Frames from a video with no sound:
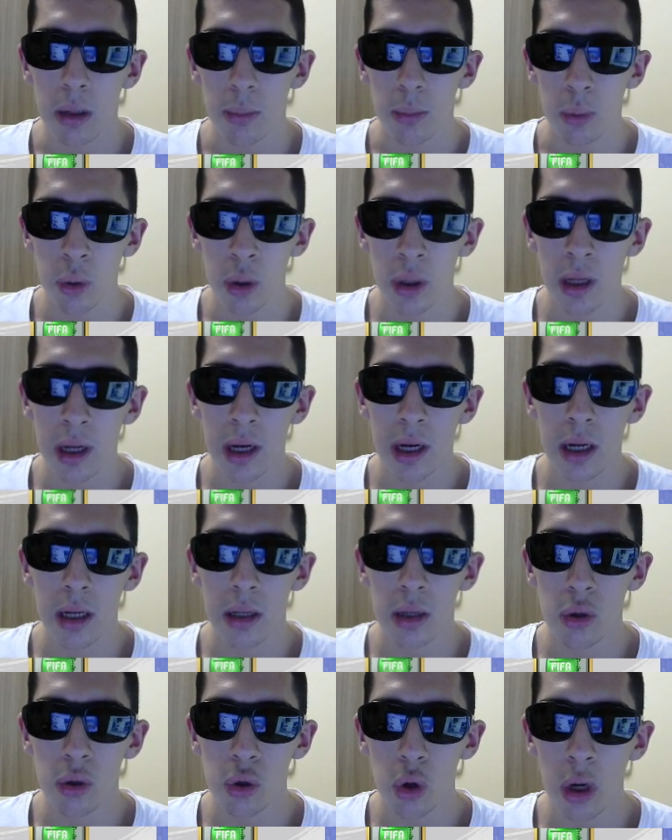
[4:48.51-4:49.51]
Bunu da
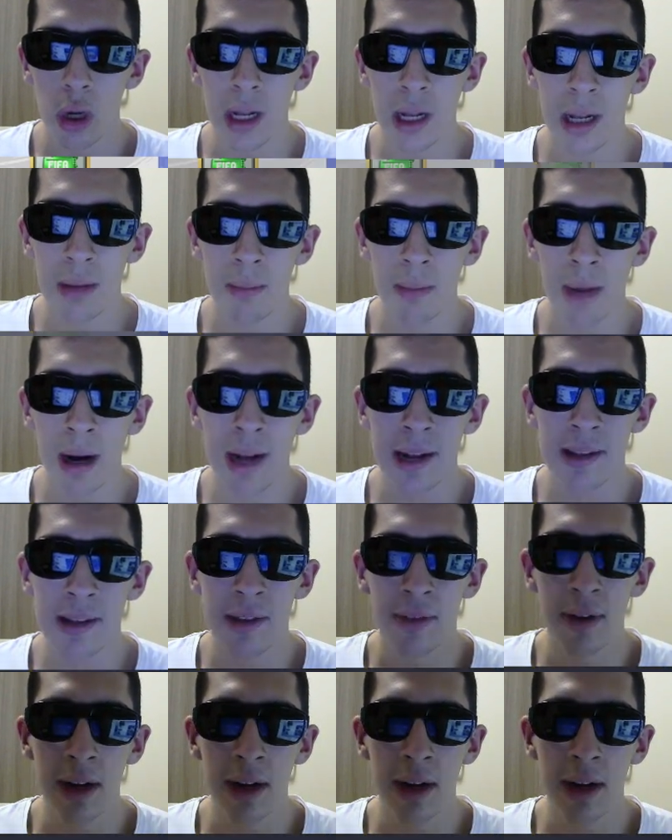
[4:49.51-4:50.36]
söyleyelim. Maalesef